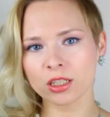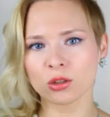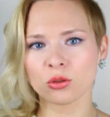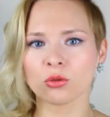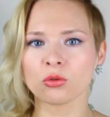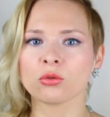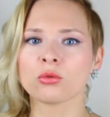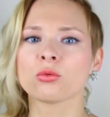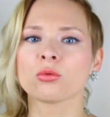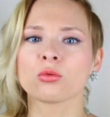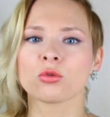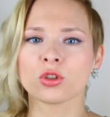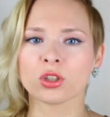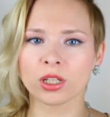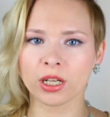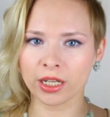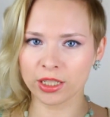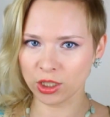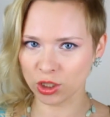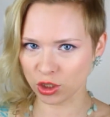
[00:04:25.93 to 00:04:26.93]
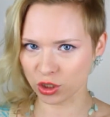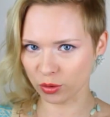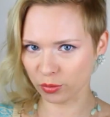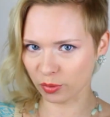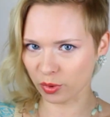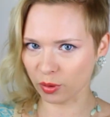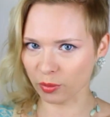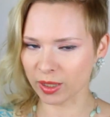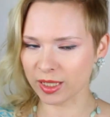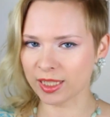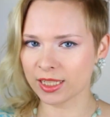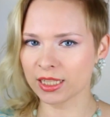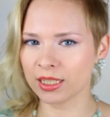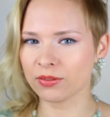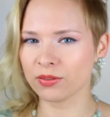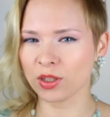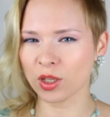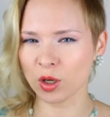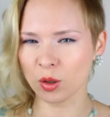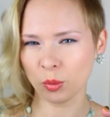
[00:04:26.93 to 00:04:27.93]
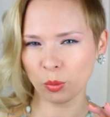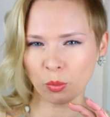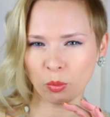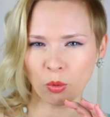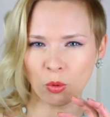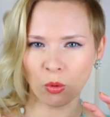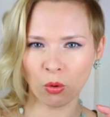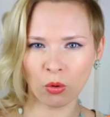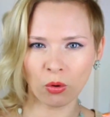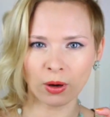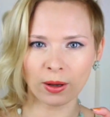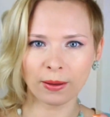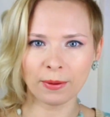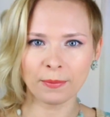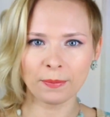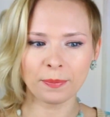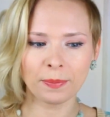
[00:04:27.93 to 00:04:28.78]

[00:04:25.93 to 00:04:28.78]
то тут нужно, конечно, помассивнее, по